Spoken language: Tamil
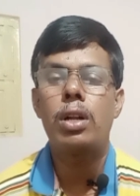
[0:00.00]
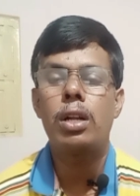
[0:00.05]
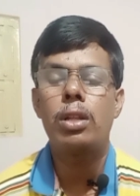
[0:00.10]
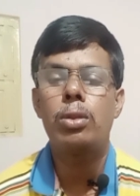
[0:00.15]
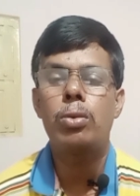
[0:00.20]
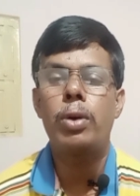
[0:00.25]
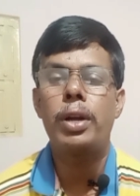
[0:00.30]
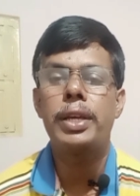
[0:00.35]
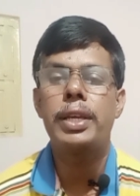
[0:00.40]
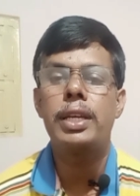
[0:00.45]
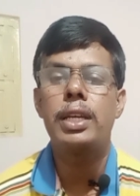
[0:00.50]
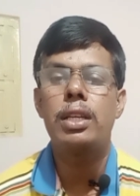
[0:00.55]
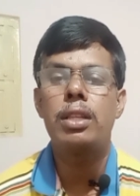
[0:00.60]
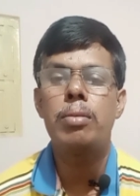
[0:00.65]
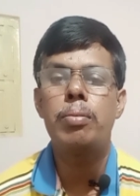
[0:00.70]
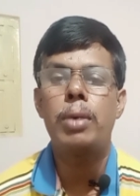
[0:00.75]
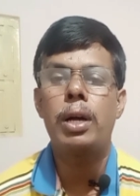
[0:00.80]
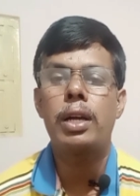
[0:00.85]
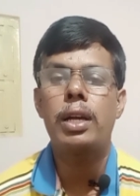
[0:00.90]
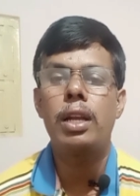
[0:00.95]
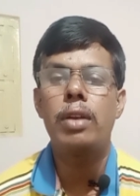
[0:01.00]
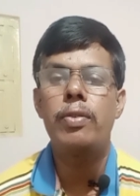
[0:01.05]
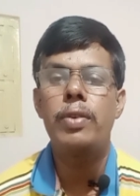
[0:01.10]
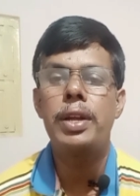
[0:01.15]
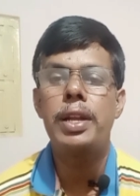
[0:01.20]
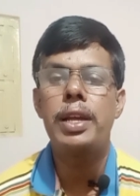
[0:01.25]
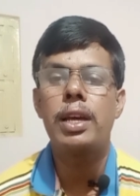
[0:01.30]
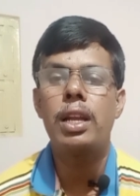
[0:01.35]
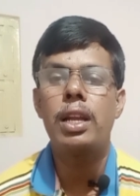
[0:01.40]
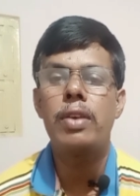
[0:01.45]
உணரத் தொடங்கியதும் மக்கள்
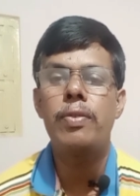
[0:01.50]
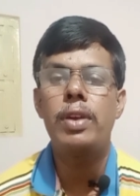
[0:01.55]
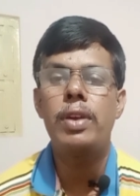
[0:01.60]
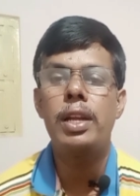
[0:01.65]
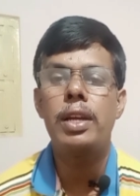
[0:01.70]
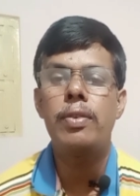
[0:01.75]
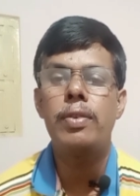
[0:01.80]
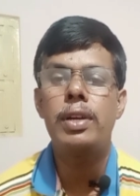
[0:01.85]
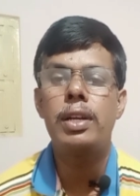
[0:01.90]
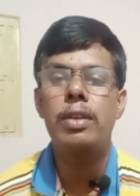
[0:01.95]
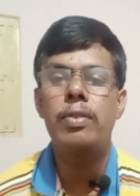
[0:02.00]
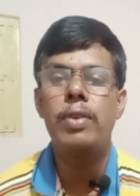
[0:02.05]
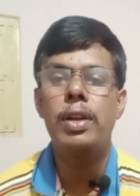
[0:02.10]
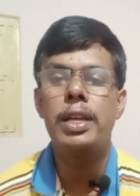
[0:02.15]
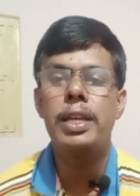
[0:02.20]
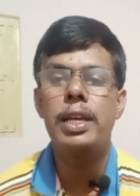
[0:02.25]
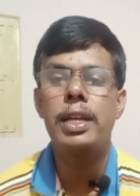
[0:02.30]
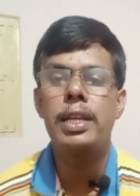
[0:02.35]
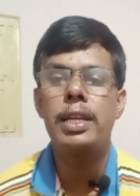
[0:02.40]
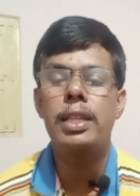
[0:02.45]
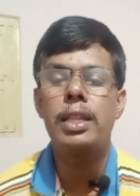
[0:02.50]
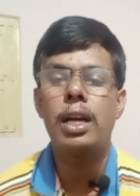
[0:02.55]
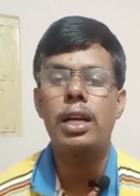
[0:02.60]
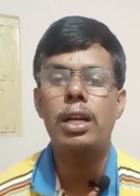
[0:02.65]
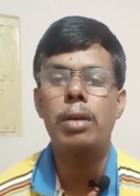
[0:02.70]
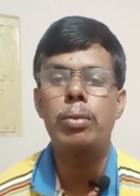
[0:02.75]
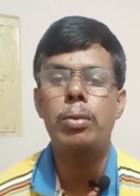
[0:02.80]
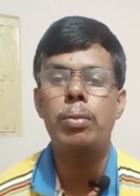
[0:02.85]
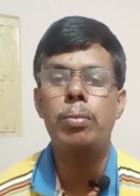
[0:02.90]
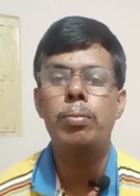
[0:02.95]
வீடுகளை வெளியிட்டு
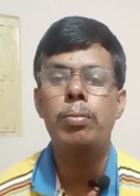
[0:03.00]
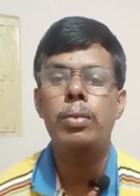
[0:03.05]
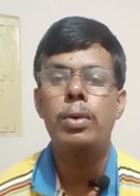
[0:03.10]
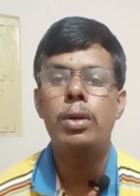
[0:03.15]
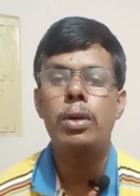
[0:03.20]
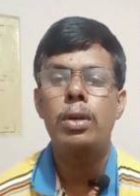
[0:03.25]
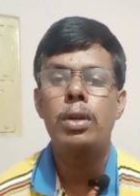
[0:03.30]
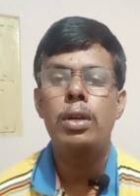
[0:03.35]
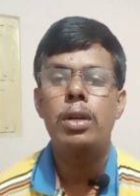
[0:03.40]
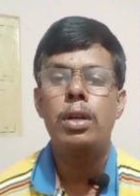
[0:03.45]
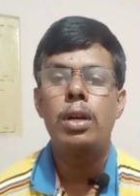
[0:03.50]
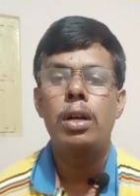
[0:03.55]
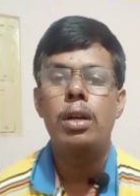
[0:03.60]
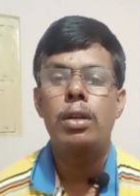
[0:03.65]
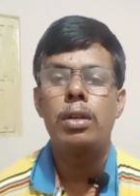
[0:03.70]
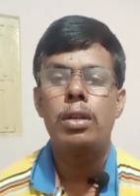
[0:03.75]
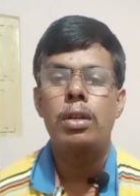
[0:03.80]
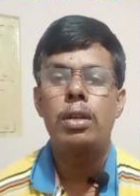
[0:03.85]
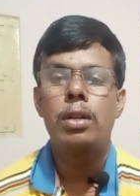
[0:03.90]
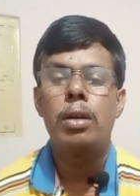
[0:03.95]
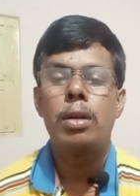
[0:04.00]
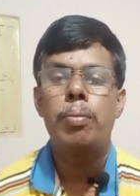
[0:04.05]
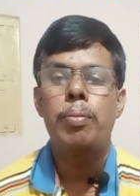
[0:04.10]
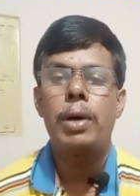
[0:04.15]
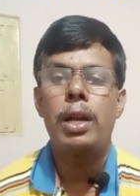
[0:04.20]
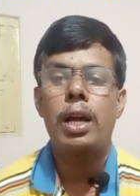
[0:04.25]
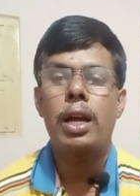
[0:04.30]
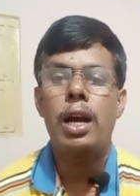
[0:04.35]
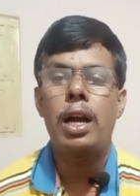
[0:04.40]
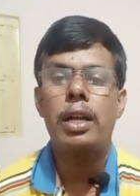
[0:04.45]
வெளியேறியதாகவும்
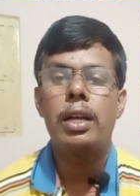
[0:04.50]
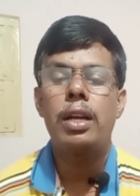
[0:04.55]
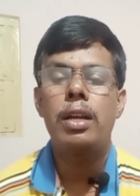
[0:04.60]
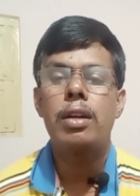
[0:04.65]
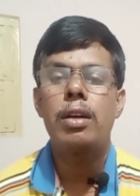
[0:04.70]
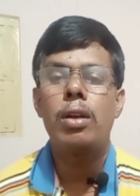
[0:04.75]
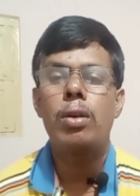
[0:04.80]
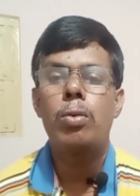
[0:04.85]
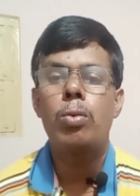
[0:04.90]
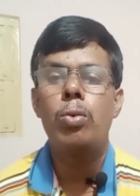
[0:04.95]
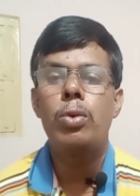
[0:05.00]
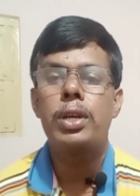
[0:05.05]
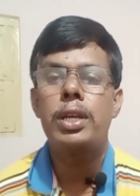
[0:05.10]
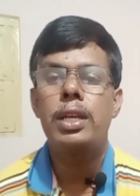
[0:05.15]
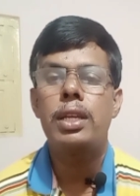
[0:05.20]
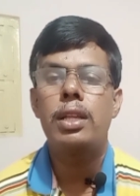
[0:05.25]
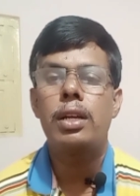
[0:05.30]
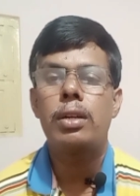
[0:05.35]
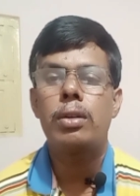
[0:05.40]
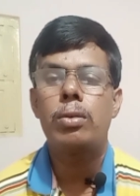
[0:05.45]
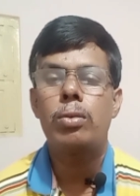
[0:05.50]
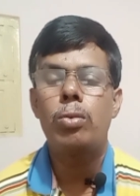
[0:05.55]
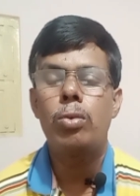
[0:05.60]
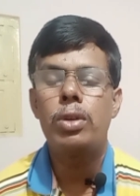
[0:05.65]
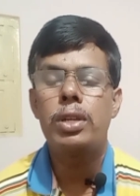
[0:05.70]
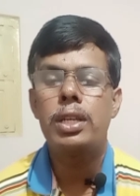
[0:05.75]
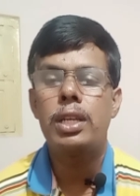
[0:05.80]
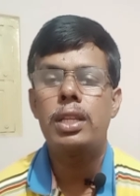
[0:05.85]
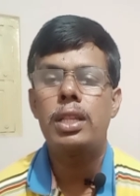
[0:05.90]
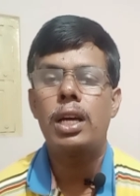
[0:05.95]
பல கட்டடங்கள் குழுங்கியதன்
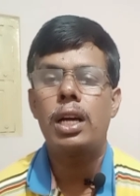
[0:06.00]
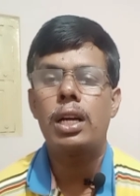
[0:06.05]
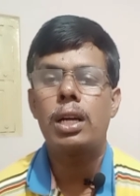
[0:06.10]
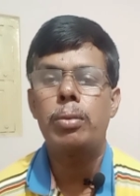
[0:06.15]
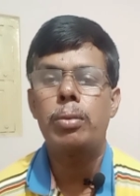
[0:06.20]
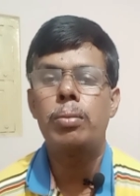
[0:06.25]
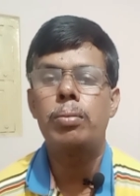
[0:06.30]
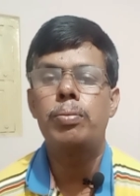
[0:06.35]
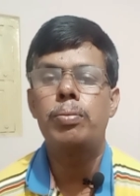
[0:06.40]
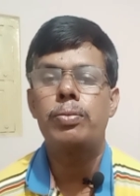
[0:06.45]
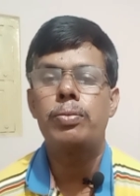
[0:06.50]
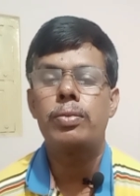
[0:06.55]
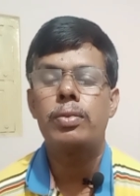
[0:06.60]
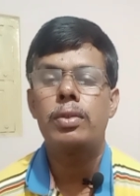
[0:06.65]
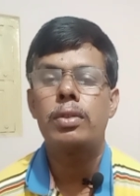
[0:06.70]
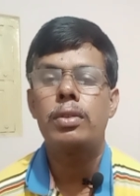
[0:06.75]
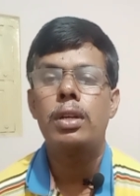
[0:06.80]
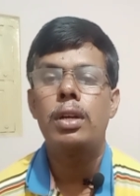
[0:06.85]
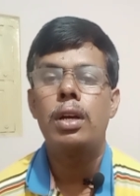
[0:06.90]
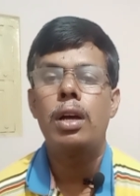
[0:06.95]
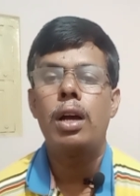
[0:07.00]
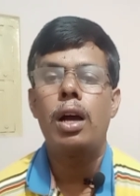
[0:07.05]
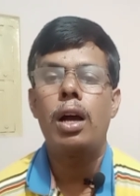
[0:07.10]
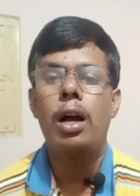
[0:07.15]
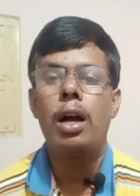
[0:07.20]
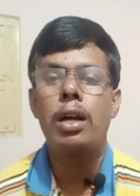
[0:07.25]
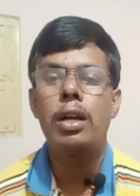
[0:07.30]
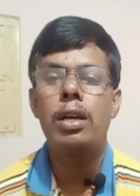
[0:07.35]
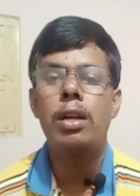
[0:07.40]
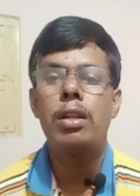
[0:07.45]
குலுங்கியதாகவும்
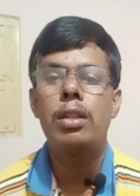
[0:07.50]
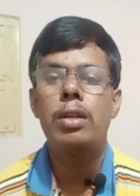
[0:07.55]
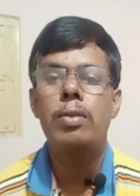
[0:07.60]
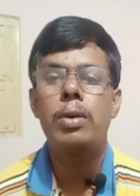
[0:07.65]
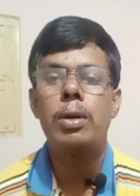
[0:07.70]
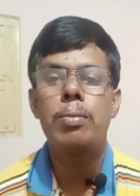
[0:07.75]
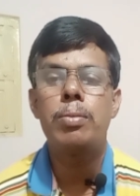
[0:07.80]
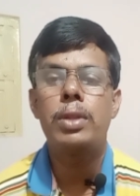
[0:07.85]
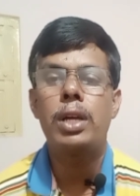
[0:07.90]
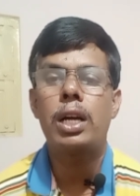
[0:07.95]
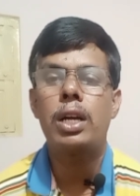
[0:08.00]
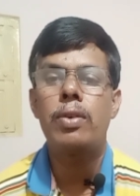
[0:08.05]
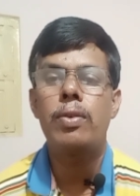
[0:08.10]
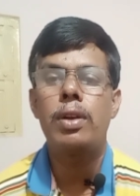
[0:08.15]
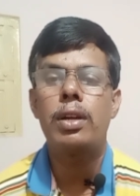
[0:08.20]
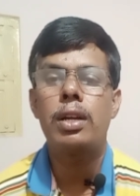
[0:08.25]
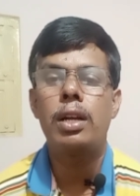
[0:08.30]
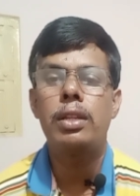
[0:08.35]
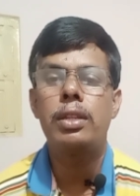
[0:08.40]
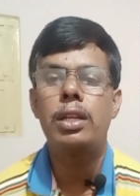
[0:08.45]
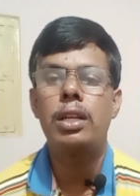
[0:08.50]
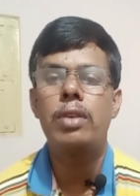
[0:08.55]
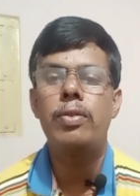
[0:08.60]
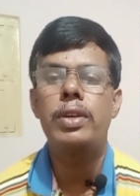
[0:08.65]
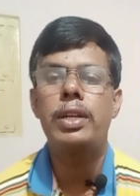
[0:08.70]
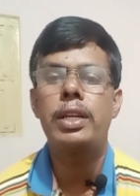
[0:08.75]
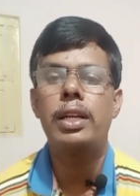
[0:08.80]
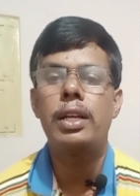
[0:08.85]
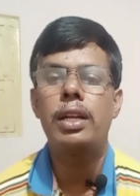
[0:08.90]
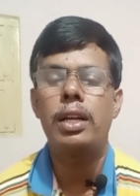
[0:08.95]
அங்கிருந்து வரும் தகவல்கள்
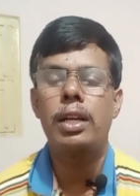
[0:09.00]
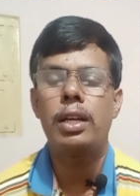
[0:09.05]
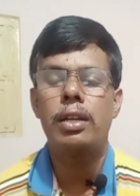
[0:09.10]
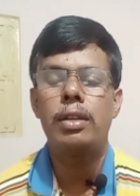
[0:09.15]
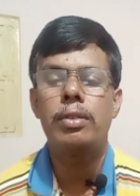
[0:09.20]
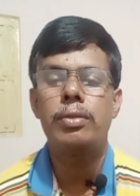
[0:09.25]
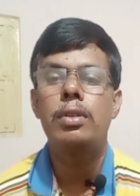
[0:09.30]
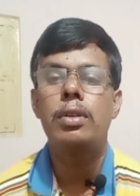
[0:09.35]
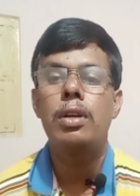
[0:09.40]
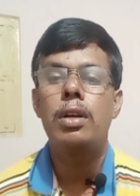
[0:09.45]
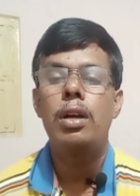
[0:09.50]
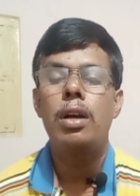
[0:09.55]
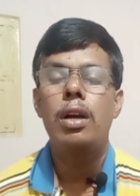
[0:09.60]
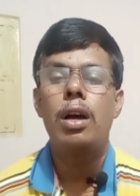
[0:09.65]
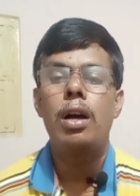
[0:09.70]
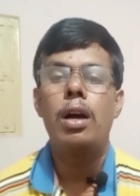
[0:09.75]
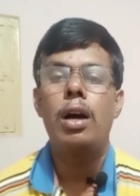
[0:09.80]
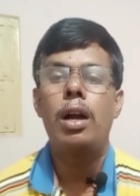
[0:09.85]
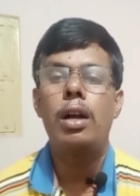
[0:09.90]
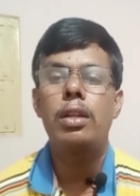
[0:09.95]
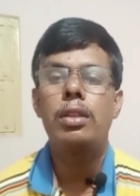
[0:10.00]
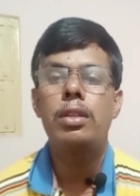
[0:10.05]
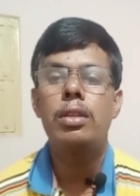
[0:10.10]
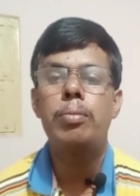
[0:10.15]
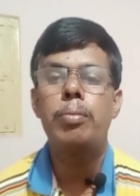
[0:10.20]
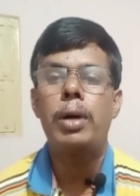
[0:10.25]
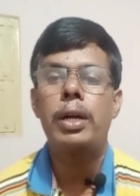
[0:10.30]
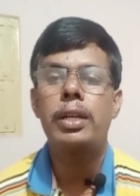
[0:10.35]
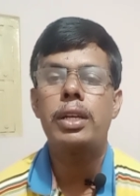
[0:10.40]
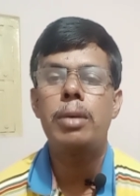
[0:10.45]
தெரிவிக்கின்றன அடுத்து
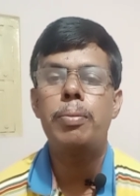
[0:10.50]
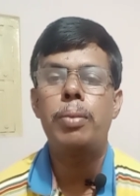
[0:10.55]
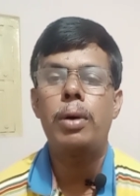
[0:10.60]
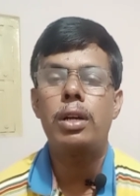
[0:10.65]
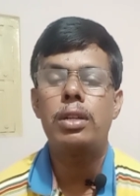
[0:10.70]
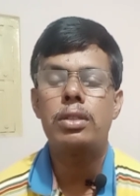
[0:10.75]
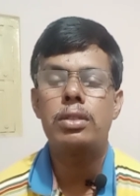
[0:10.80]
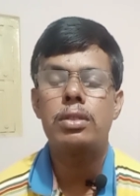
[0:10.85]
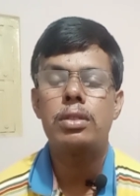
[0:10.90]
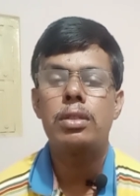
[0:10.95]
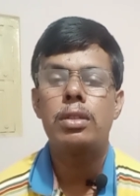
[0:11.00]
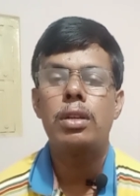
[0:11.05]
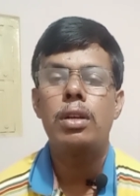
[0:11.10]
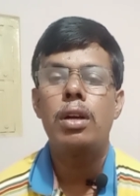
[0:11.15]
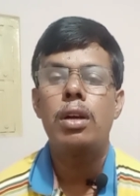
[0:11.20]
மங்கி பார்ஸ்